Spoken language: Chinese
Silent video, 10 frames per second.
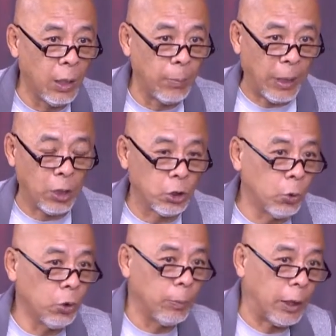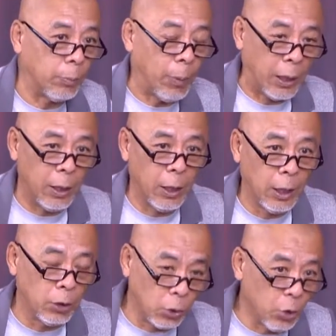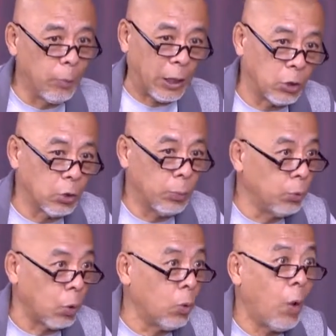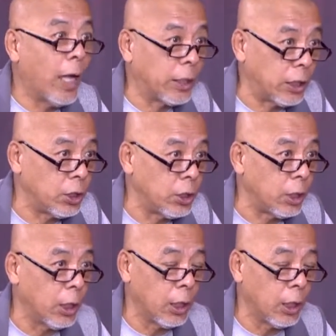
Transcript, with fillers: 每个州都每每个州都每个州都不同文化体系。